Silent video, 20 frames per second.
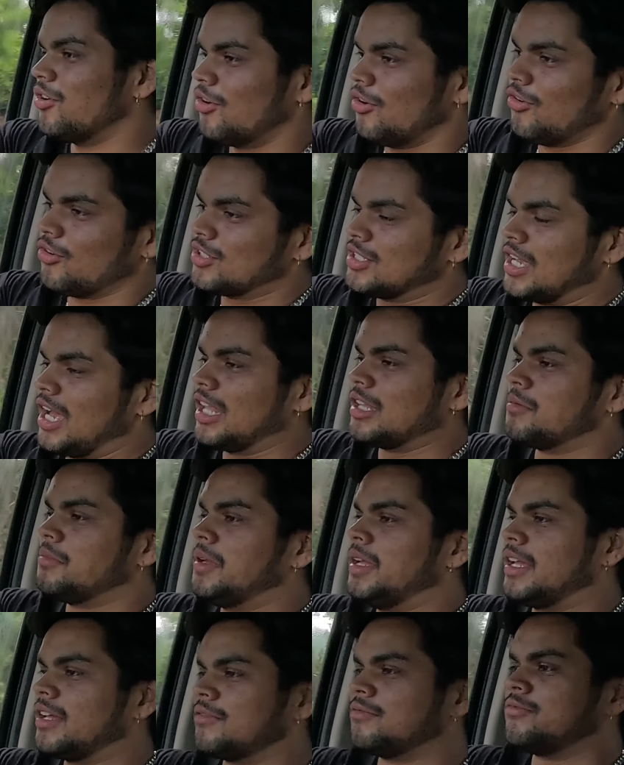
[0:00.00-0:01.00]
और साथ में
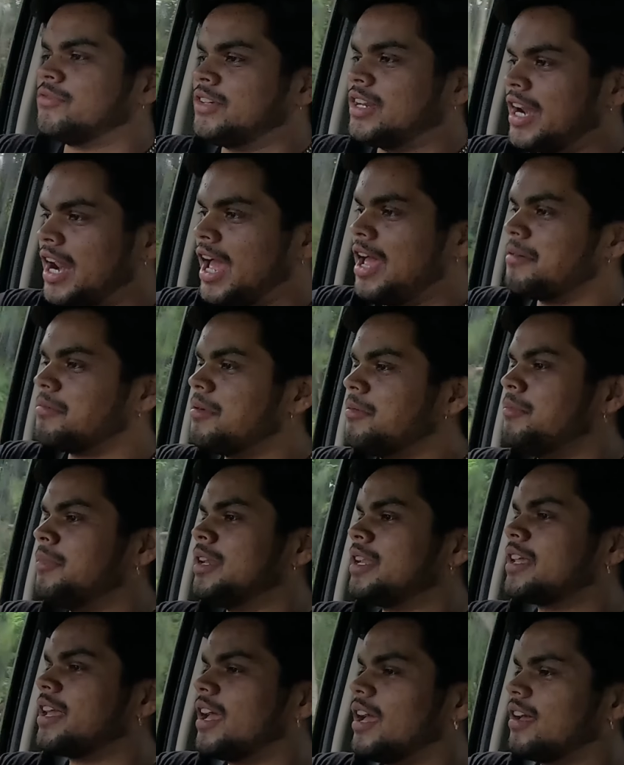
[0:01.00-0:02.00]
एक ड्रायर भी मिल
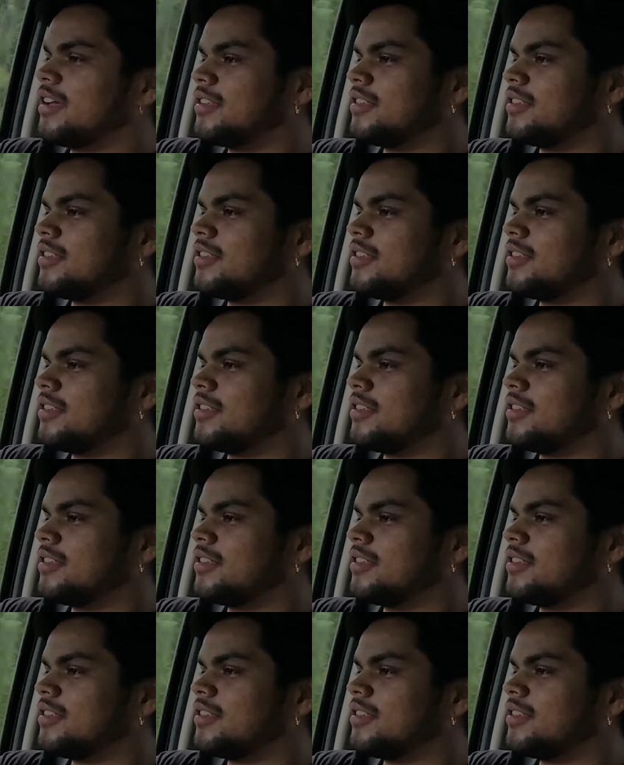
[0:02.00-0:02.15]
गया